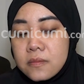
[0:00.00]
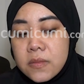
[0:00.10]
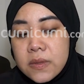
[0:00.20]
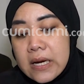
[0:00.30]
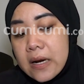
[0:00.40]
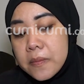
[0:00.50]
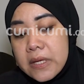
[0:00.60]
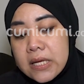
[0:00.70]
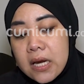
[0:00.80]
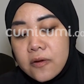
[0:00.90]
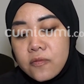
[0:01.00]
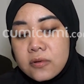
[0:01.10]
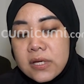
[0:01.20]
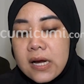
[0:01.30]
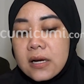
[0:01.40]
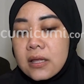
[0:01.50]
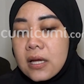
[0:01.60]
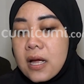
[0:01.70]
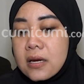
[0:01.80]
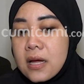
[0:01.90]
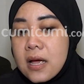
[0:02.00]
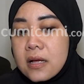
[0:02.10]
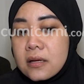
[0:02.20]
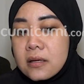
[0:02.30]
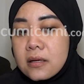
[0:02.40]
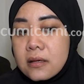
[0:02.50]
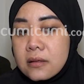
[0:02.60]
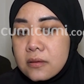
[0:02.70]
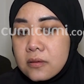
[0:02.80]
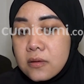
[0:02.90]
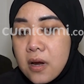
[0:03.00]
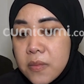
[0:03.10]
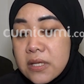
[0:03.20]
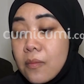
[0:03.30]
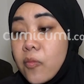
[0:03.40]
biar bisa difungsikan ketika dia sudah bisa